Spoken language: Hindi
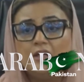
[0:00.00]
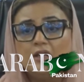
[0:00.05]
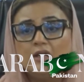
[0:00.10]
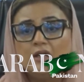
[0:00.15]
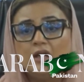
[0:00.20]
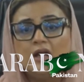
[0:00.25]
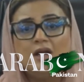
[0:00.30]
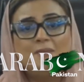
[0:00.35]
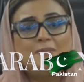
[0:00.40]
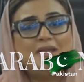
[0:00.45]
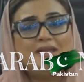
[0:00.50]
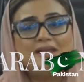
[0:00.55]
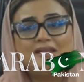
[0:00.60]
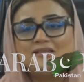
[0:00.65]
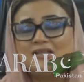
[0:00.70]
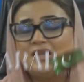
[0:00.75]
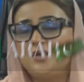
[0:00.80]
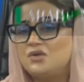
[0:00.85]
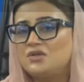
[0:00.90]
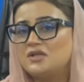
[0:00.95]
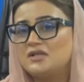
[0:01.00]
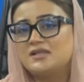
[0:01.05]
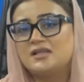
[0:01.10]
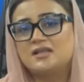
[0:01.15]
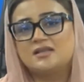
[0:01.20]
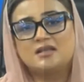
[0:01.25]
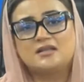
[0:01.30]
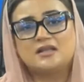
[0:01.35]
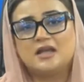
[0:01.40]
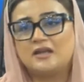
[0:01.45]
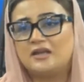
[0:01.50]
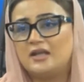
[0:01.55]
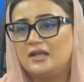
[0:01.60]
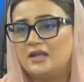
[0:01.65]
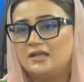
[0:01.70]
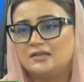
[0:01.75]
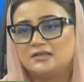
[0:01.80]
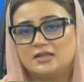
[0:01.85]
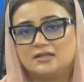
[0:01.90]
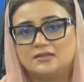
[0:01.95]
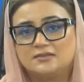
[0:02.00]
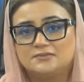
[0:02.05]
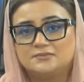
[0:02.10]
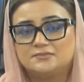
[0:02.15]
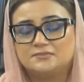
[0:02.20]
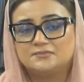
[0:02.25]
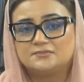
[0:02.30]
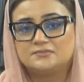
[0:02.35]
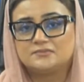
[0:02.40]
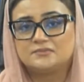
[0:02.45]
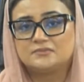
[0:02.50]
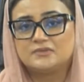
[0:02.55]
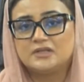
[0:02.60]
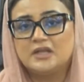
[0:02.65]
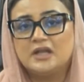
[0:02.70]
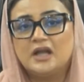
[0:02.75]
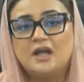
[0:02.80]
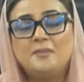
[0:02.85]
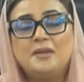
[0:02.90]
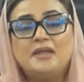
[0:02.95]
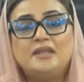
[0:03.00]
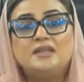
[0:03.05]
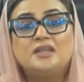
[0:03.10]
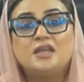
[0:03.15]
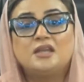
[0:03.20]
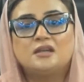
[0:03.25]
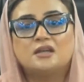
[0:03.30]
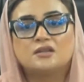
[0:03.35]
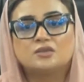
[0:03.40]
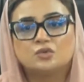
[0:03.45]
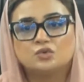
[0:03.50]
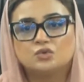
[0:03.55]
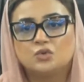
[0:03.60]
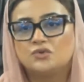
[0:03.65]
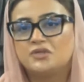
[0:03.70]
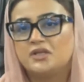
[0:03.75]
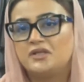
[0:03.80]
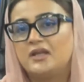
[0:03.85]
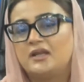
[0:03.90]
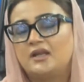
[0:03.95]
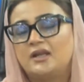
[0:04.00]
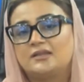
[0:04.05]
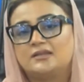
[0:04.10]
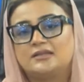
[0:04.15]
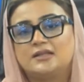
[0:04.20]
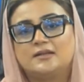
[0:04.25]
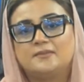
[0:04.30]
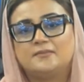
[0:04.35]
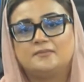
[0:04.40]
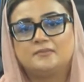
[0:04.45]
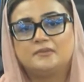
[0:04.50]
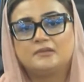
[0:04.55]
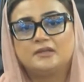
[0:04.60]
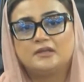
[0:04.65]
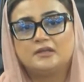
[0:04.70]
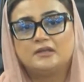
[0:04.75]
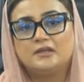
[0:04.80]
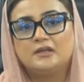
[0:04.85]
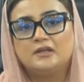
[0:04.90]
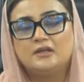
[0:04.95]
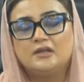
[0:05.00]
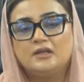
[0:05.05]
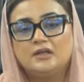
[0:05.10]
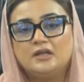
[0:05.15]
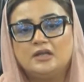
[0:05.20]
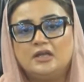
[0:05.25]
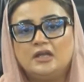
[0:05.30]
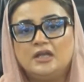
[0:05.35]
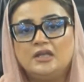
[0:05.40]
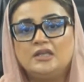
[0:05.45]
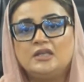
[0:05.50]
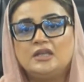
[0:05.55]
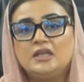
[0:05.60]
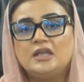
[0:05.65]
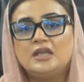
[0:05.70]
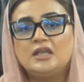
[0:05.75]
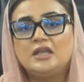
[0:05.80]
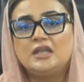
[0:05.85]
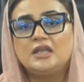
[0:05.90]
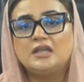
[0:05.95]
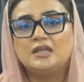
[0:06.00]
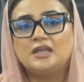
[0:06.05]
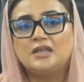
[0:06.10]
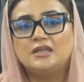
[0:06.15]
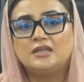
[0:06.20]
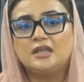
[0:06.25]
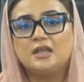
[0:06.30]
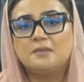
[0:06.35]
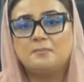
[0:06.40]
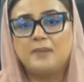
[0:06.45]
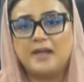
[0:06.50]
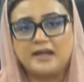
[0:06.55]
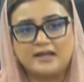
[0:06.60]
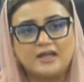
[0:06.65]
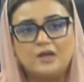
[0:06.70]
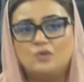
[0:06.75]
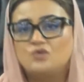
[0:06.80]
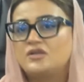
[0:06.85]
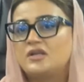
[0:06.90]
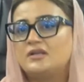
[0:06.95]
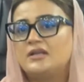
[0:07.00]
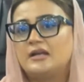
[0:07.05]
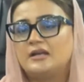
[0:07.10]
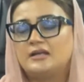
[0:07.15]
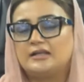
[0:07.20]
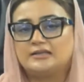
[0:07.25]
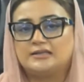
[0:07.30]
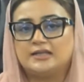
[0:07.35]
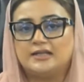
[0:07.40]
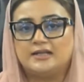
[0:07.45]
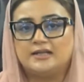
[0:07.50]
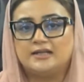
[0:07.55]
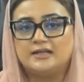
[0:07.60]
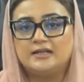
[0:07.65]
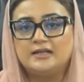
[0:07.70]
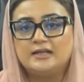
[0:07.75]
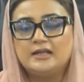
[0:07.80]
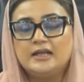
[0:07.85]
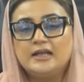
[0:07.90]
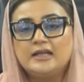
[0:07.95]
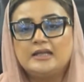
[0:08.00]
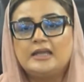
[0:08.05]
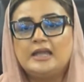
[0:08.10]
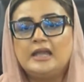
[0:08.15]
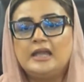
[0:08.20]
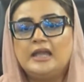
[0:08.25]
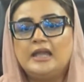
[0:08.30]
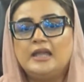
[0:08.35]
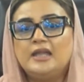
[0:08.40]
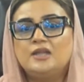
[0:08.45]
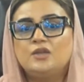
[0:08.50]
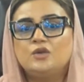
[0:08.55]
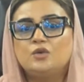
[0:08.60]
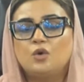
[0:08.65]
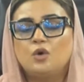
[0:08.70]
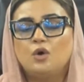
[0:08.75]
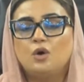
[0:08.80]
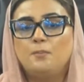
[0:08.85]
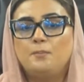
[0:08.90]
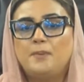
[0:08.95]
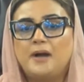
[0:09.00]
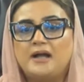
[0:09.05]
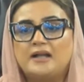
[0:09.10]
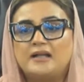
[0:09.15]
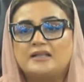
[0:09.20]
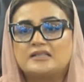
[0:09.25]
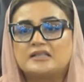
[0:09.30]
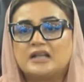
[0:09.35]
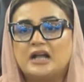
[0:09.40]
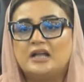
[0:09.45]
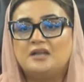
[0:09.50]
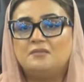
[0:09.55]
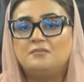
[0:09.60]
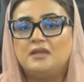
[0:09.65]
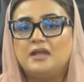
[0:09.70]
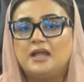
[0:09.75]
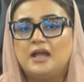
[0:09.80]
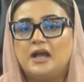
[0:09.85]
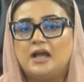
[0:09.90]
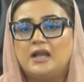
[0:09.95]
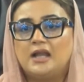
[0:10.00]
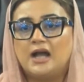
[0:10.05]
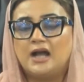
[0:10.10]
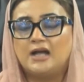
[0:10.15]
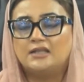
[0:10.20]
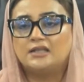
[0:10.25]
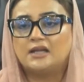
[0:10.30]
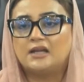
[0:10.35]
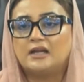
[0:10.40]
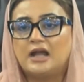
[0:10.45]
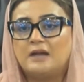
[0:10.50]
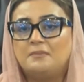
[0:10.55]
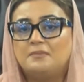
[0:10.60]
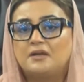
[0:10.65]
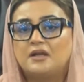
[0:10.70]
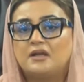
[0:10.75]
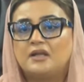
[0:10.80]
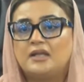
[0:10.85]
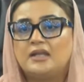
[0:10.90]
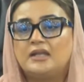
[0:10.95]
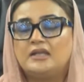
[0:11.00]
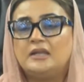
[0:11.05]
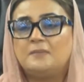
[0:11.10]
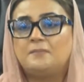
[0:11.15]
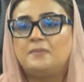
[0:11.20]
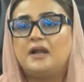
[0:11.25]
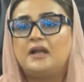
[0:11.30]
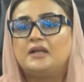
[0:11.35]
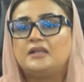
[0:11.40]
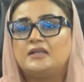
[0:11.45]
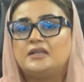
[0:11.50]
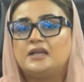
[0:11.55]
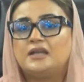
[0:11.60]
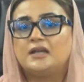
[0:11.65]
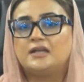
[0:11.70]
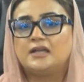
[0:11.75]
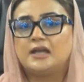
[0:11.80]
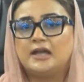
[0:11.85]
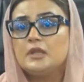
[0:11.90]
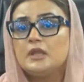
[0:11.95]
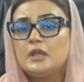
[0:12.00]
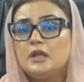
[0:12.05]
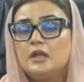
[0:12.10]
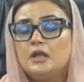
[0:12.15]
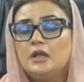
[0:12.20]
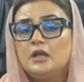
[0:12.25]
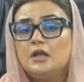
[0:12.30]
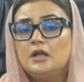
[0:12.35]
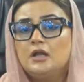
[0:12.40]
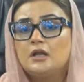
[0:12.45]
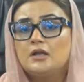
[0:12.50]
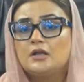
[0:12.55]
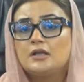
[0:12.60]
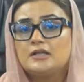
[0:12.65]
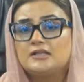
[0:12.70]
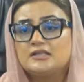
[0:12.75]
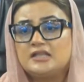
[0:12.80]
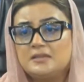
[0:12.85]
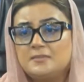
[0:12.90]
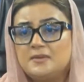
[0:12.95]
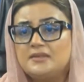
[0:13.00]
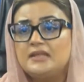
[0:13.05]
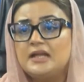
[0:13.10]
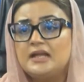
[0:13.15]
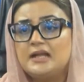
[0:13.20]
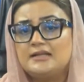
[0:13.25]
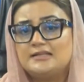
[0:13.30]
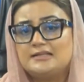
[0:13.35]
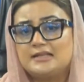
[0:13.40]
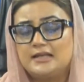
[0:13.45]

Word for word: हमें किसी को जलसे से डर नहीं लगता हमें इनकी करतूतों से डर लगता है इनकी इनकी बैकग्राउंड से डर लगता है कि इनको पाकिस्तान में हालात ख़राब करने के लिए प्लांट किया गया है और किसी भी तरह से